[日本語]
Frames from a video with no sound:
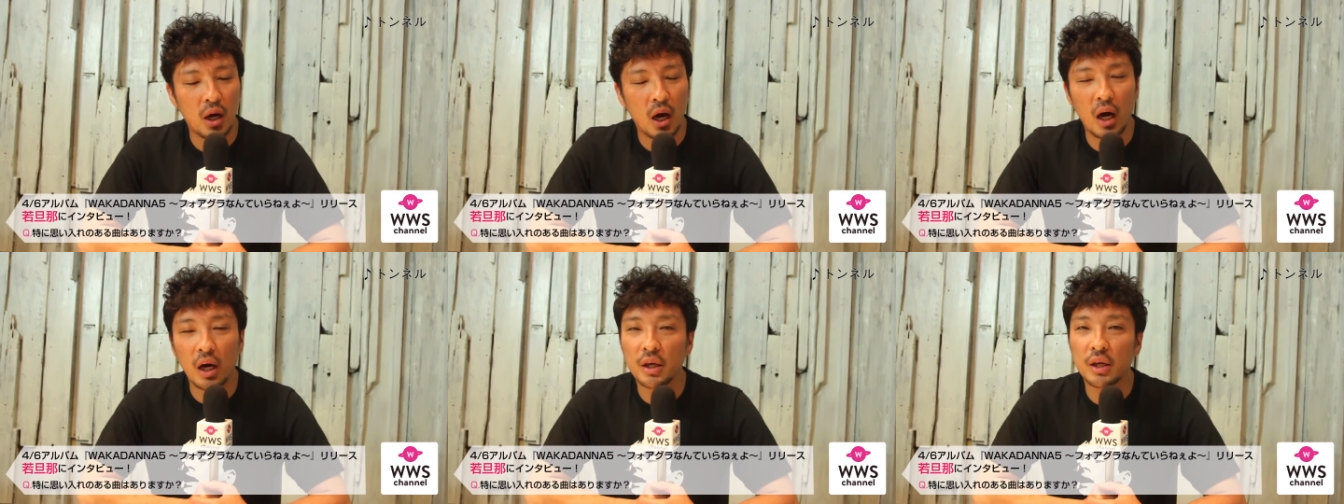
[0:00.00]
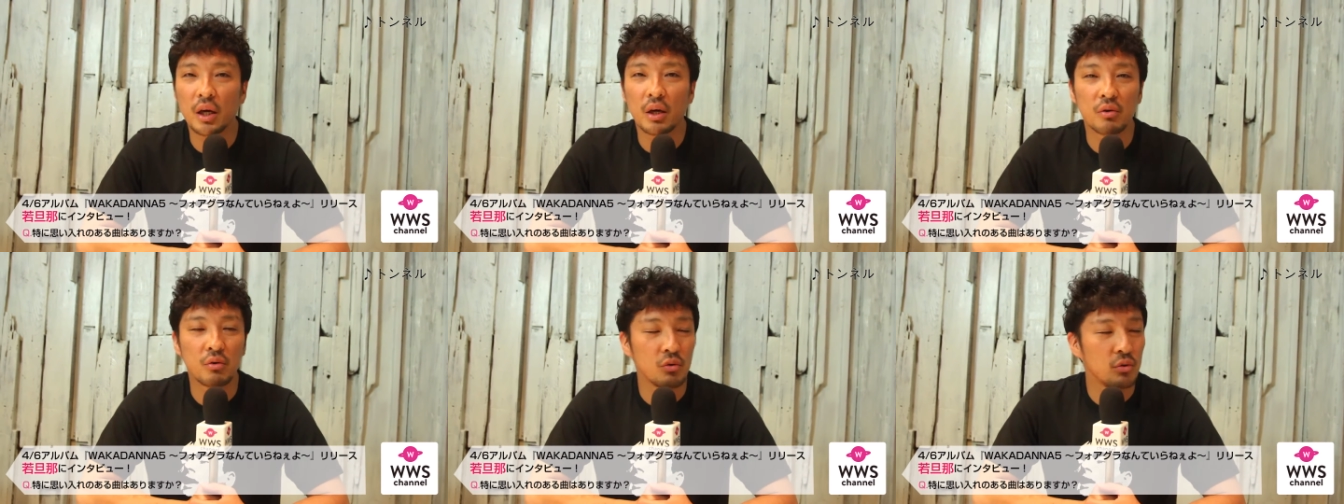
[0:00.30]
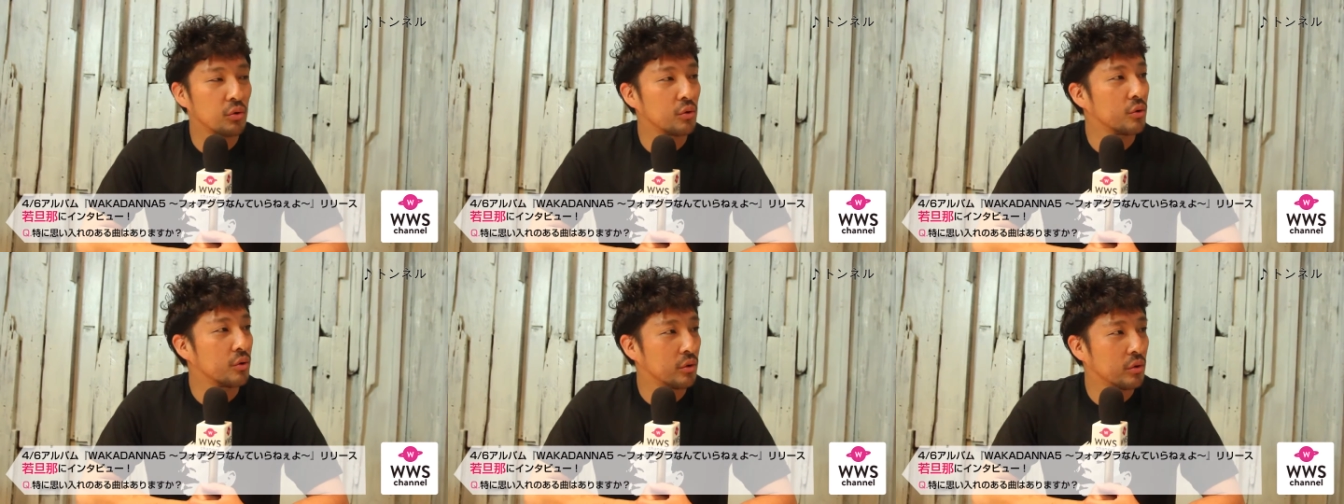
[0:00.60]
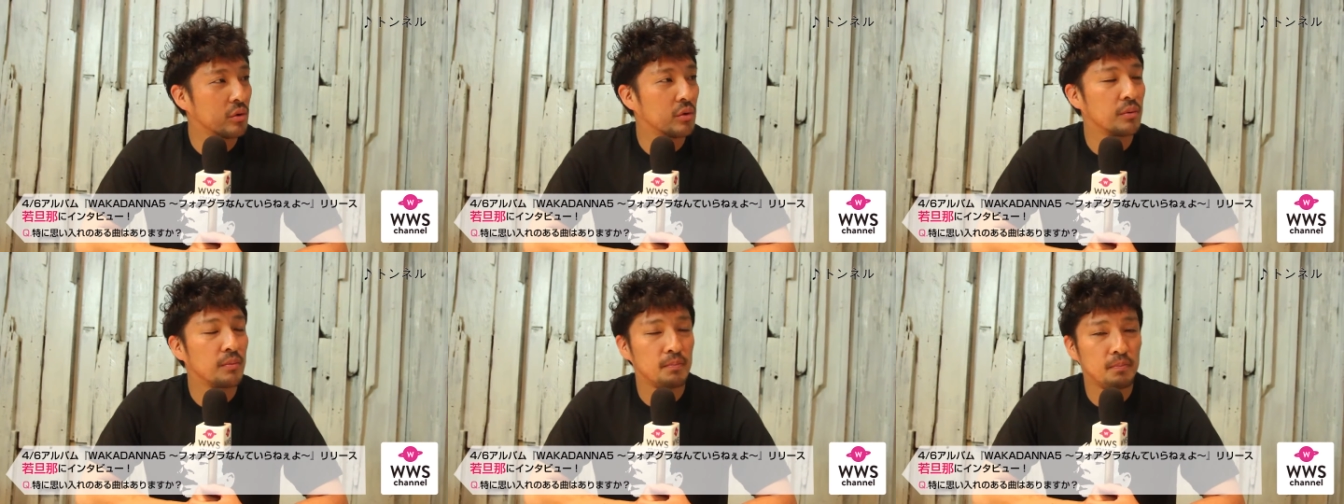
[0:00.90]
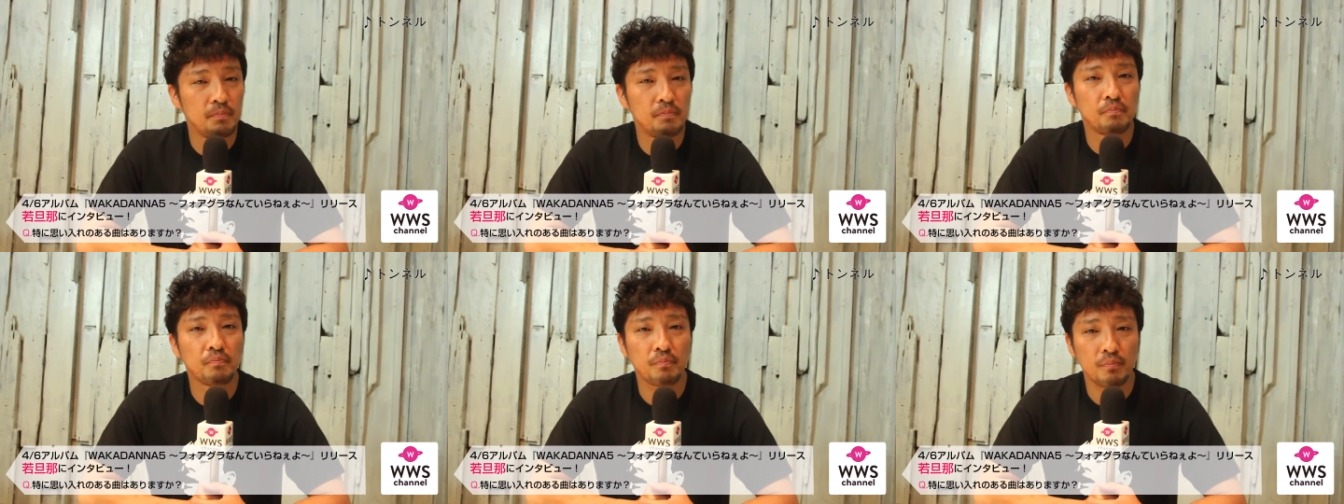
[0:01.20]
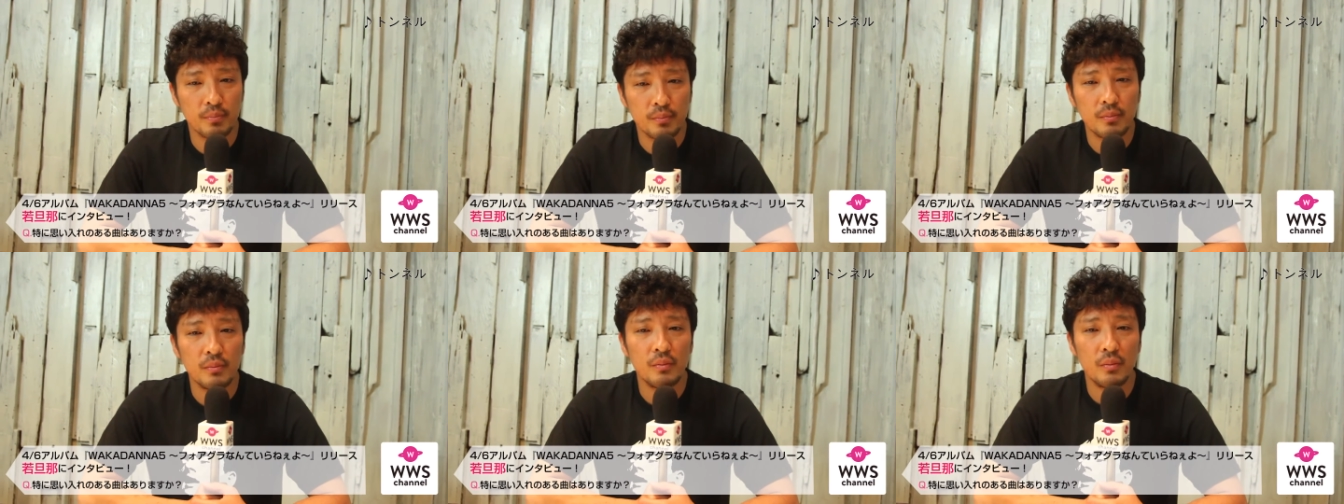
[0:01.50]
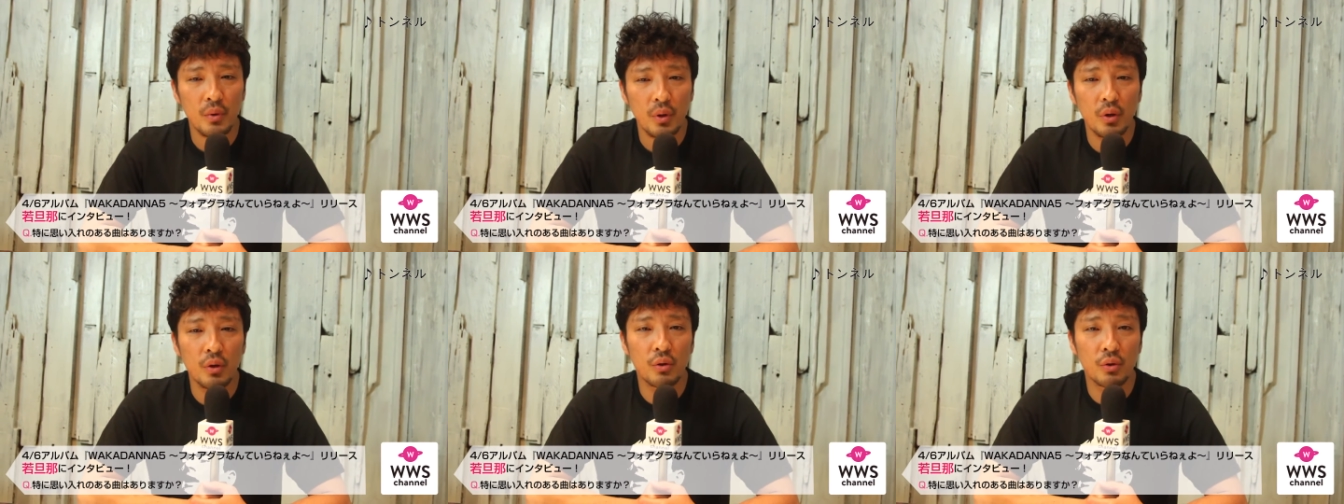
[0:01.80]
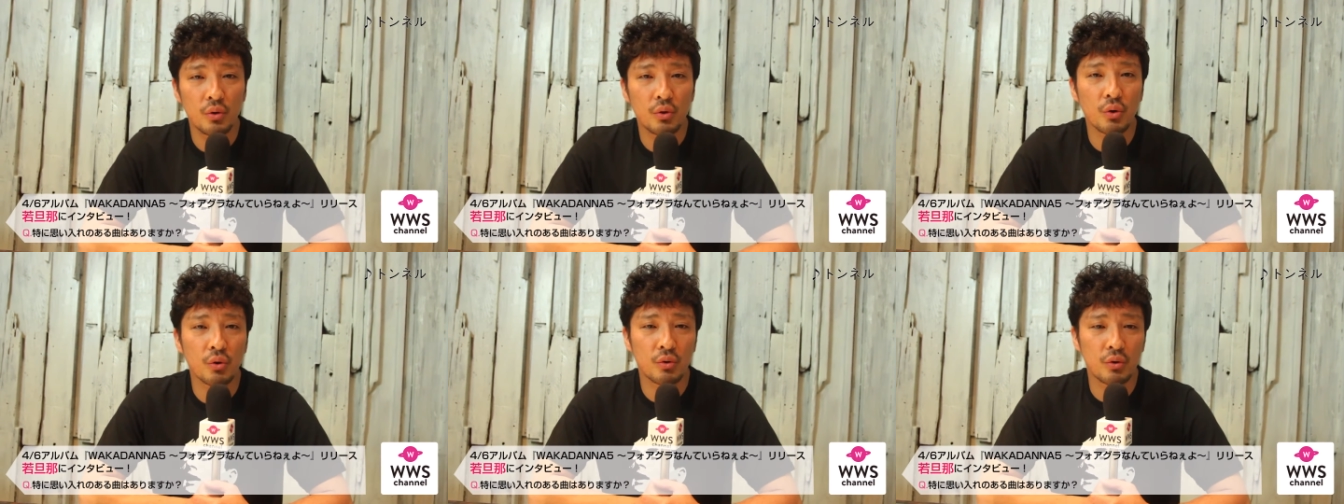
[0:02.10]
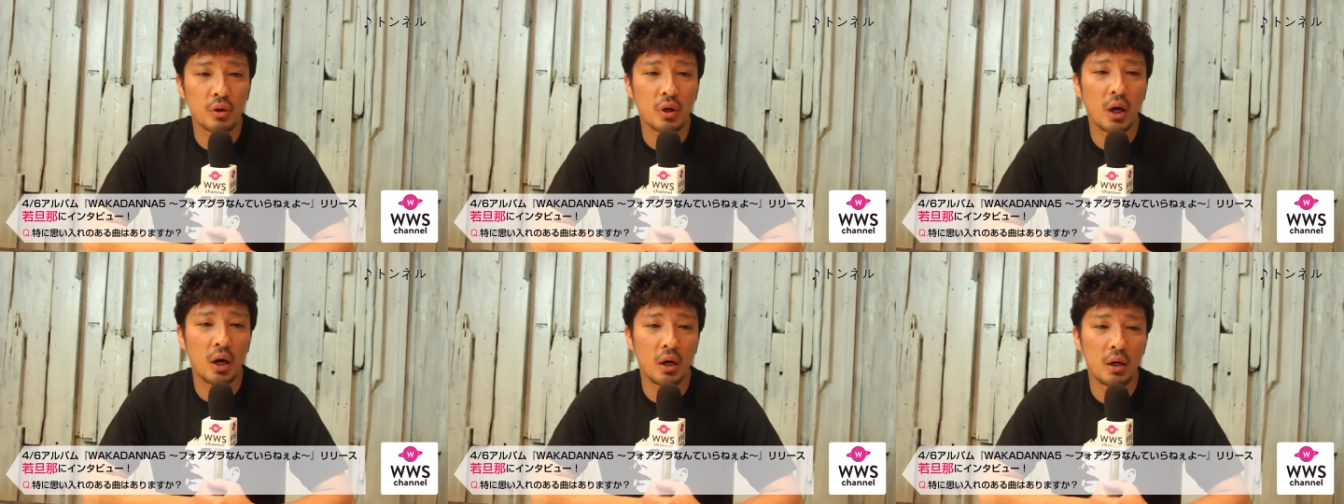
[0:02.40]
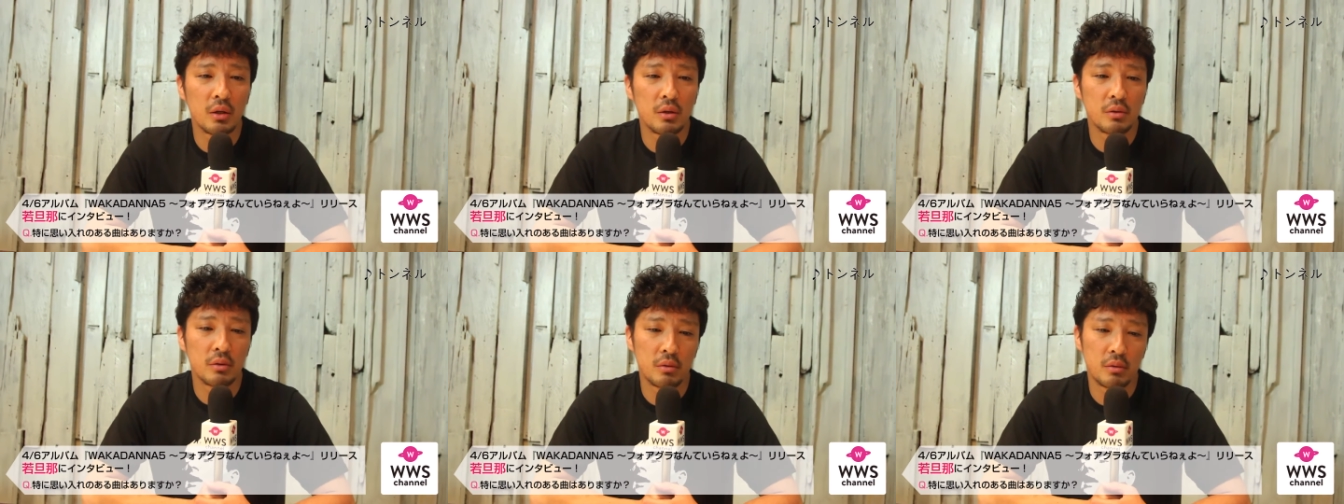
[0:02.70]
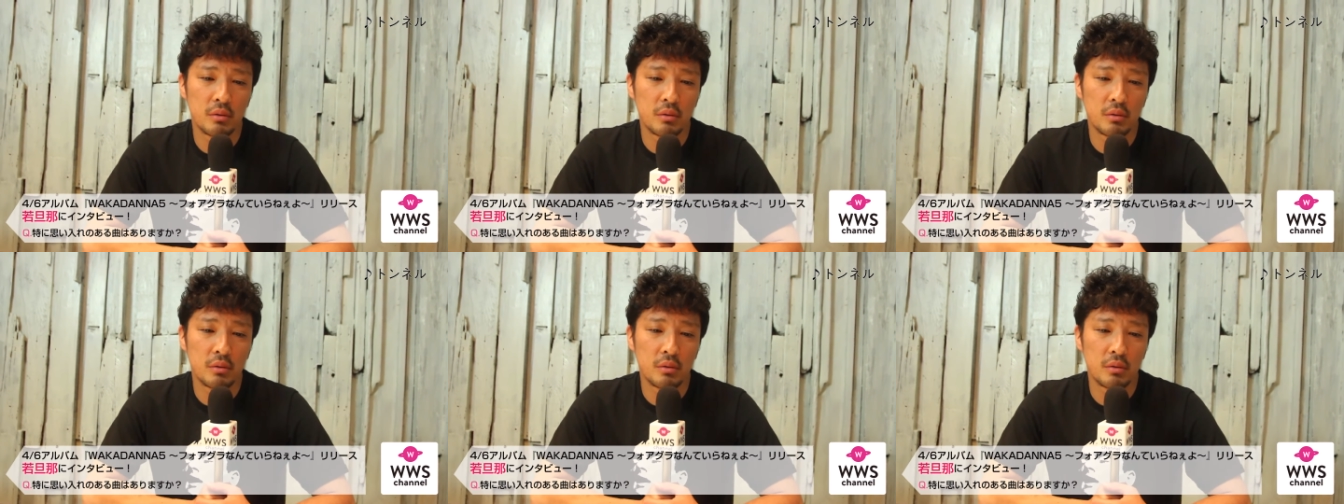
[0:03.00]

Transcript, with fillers: 反逆」という曲が